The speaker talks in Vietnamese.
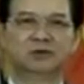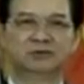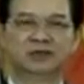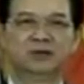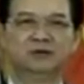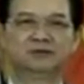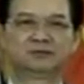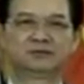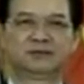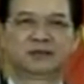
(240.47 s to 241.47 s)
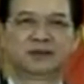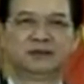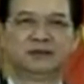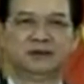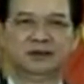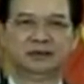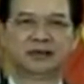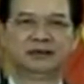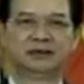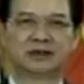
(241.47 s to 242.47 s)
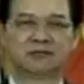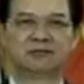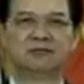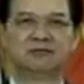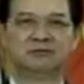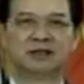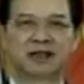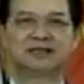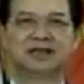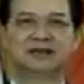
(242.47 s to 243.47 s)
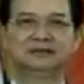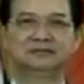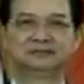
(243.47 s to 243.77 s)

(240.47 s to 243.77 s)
mục tiêu hình thành cộng đồng ASEAN.